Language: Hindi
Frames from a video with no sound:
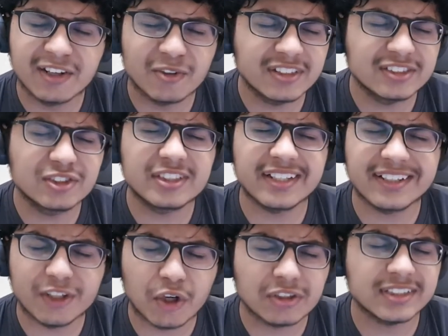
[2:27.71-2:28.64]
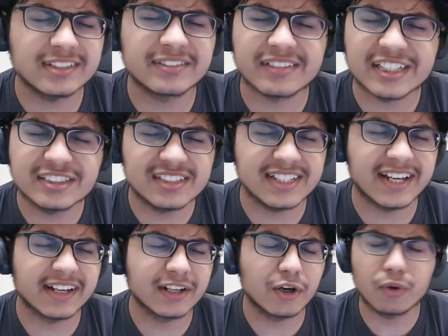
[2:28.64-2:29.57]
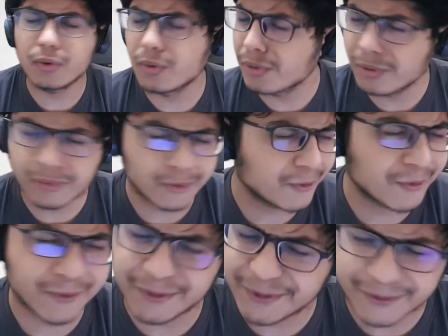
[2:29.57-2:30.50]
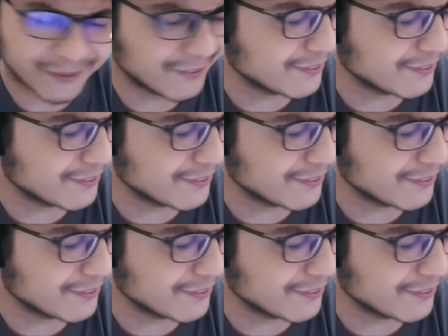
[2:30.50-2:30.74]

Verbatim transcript: इन्होंने जो टिकटॉक से रिवेंज लिया है ना ओ हो हो हो हो